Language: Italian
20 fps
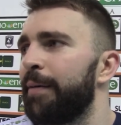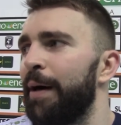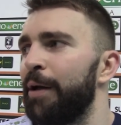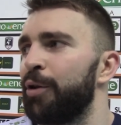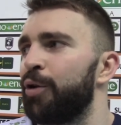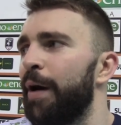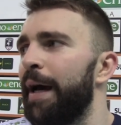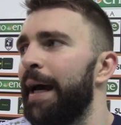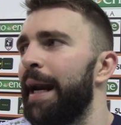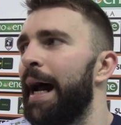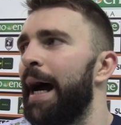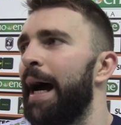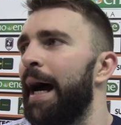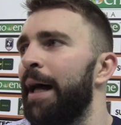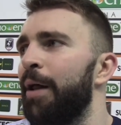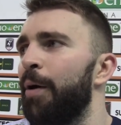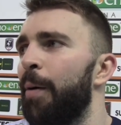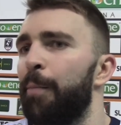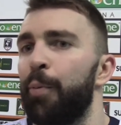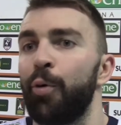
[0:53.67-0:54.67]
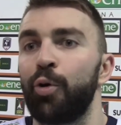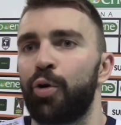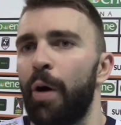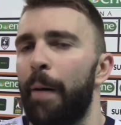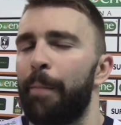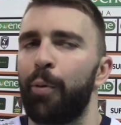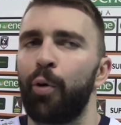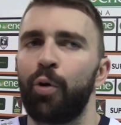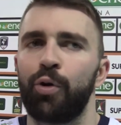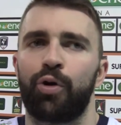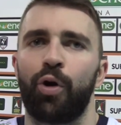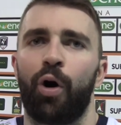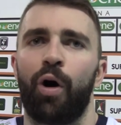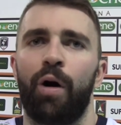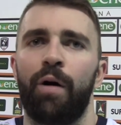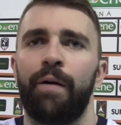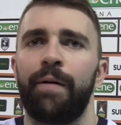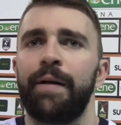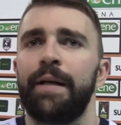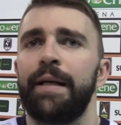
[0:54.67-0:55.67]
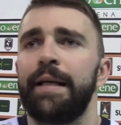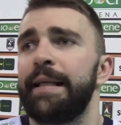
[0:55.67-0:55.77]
quando erano punto a punto